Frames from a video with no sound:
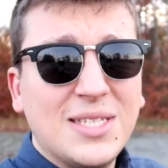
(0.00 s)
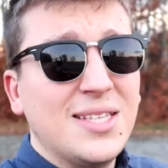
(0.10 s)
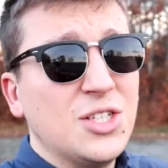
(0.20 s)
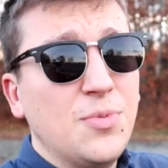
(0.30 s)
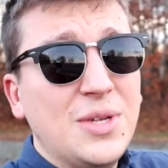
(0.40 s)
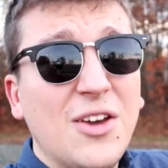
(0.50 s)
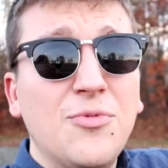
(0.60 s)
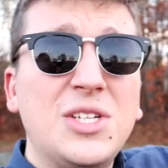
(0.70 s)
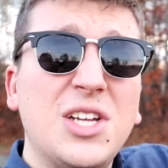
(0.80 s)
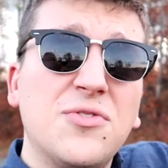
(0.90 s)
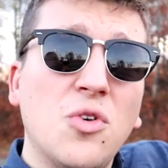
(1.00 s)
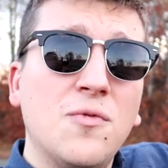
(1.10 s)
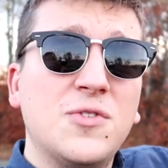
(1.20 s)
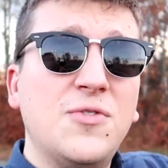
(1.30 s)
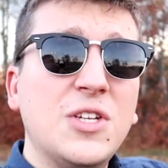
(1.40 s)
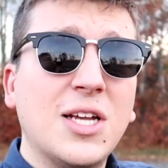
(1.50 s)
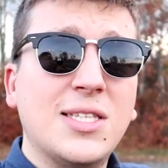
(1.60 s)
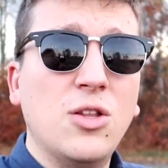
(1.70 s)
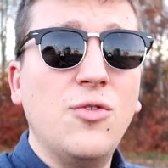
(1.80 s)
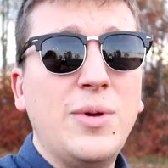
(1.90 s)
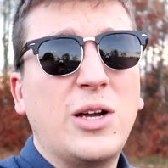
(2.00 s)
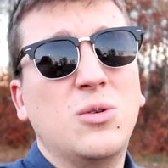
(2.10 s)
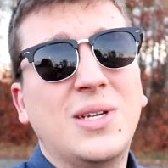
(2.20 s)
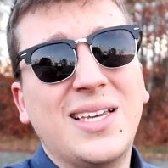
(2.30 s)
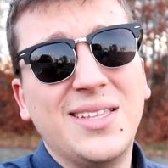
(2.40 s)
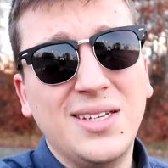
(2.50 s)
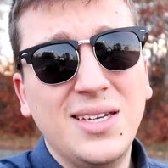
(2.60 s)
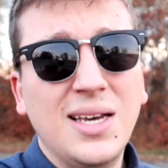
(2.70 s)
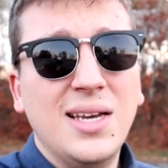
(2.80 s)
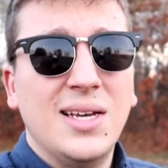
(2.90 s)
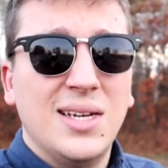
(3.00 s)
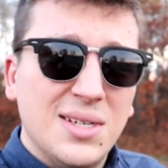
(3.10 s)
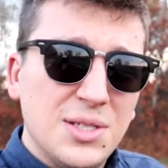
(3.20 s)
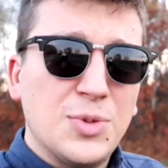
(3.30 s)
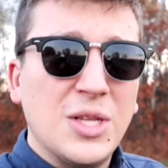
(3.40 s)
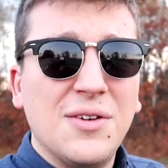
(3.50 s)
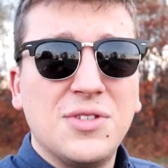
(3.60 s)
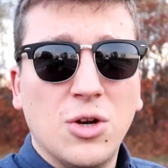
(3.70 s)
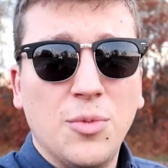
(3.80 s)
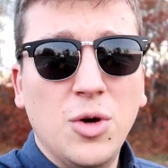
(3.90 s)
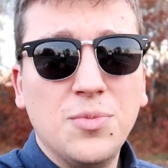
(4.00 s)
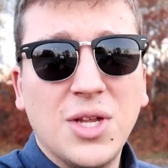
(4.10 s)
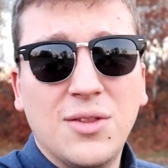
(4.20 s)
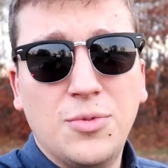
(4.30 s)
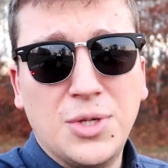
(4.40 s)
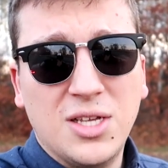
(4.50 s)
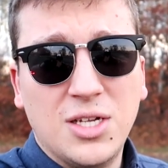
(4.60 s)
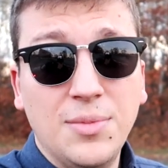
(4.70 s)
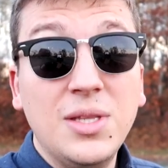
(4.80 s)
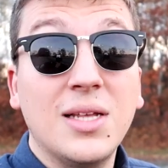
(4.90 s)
jest też, żeby nie wbić się w tą zwyżkę cenową, jaką niekiedy sprzedawcy robią przed wyprzedażami,